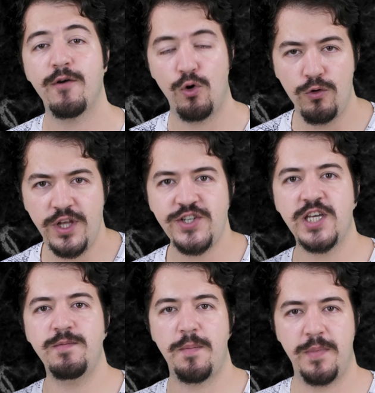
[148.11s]
ve onun da
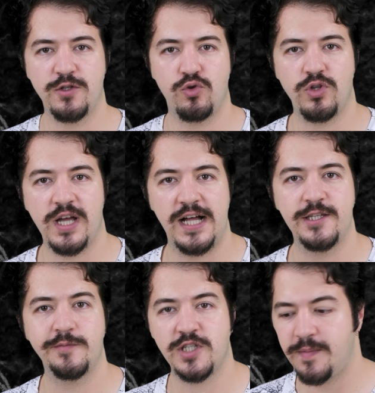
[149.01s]
çekim yapmak zorunda
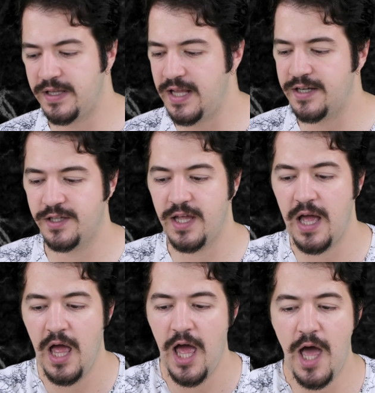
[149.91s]
kaldığımız zamanlarda
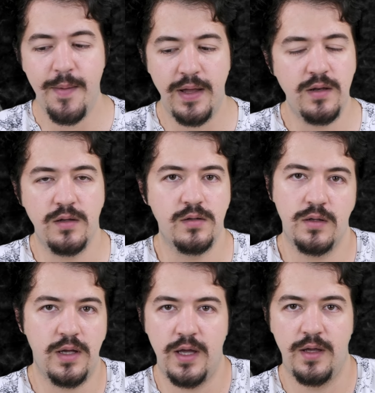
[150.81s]
da hemen
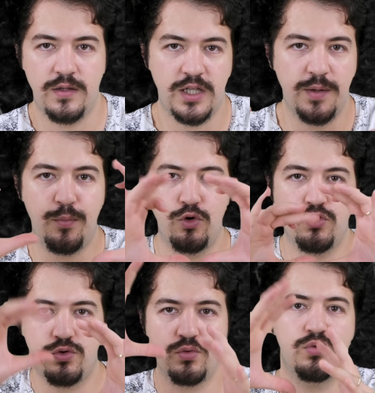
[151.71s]
e, zaten
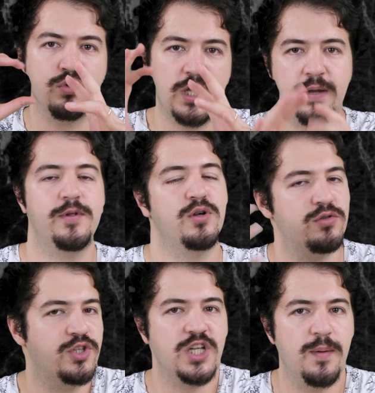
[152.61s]
boyutu uygulanabilir
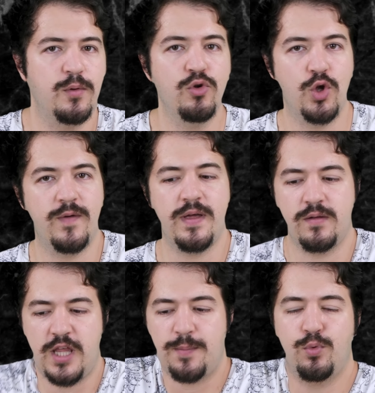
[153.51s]
olduğu için hemen uyuyor
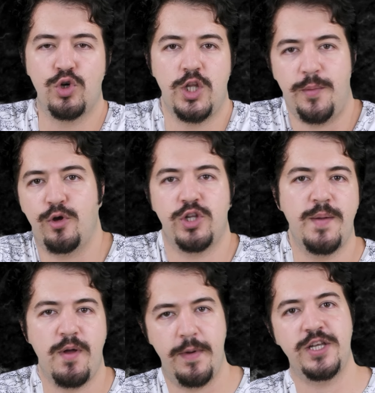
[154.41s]
ve tek bir uygulama
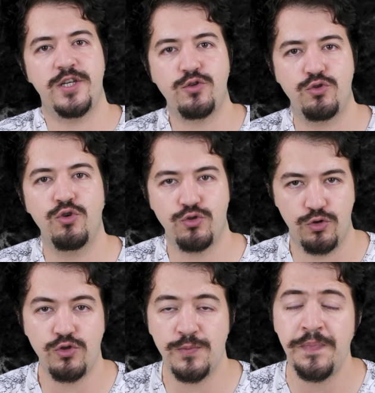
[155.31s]
yükleyip hemen işi
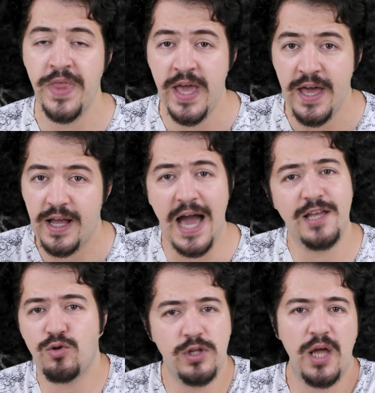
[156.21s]
çözüyorsunuz.
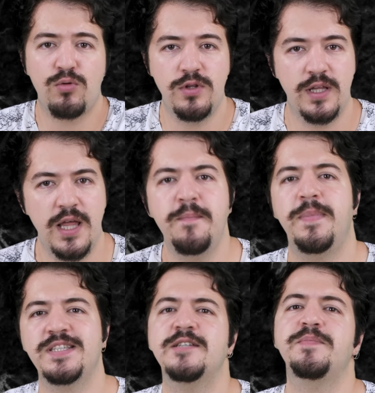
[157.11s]
Gayet kolay kullanılan
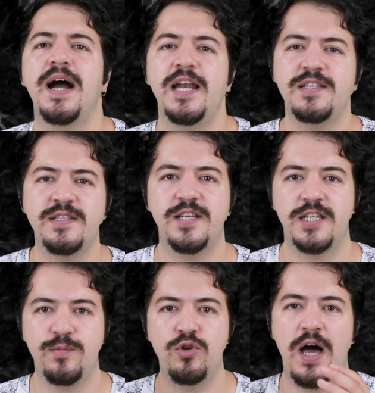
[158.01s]
basit bir alet sizlere
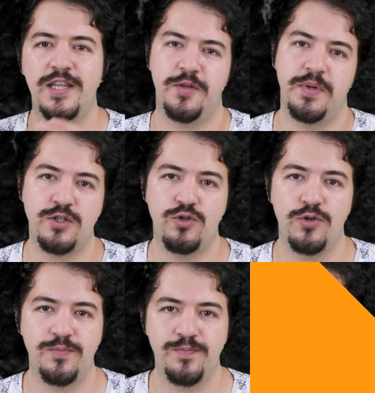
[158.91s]
de bunu anlatmak istiyorum.